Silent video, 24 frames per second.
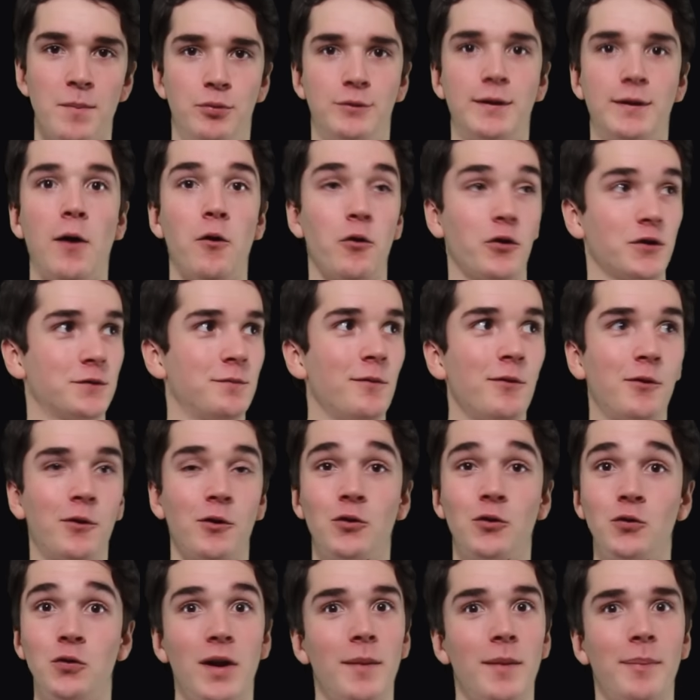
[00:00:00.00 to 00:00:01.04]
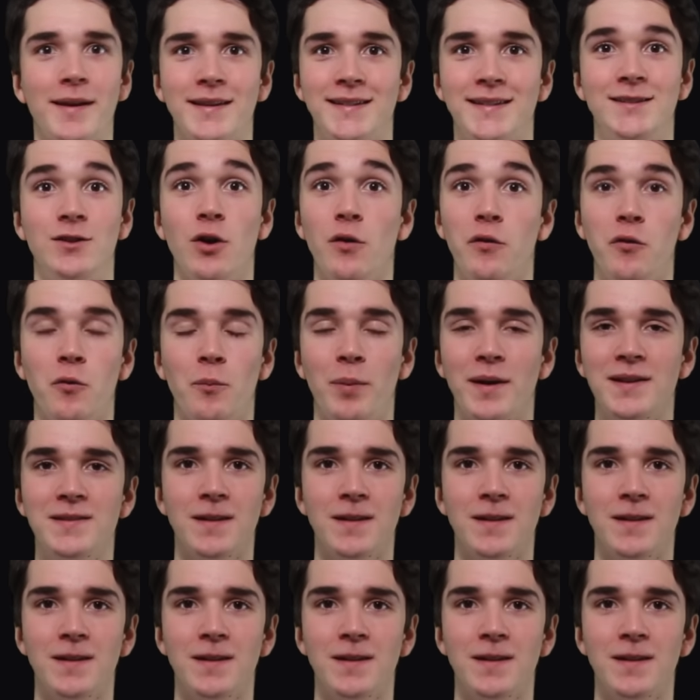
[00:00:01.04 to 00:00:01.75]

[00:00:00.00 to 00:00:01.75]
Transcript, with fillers: Putain, heureusement que tous les présidents font pas